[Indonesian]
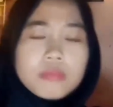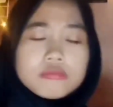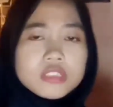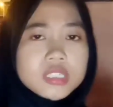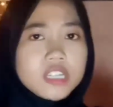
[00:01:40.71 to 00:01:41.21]

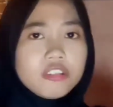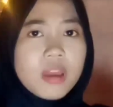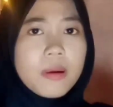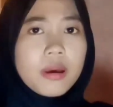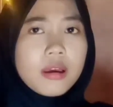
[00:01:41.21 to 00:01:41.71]
mungkin
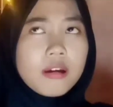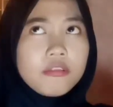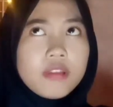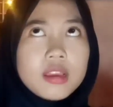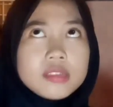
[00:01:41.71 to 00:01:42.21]
udah
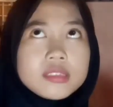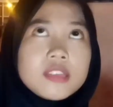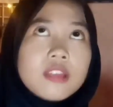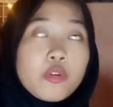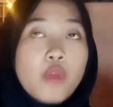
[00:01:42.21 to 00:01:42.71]
udah
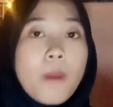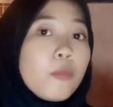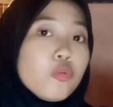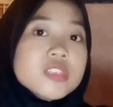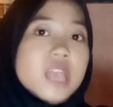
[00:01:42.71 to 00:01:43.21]
sekitar 20
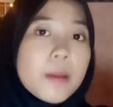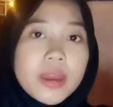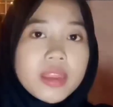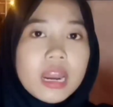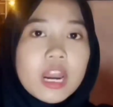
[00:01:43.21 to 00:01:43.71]

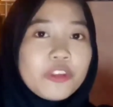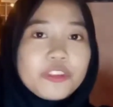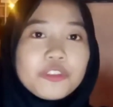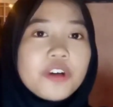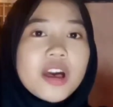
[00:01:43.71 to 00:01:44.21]
jaman yang lalu itu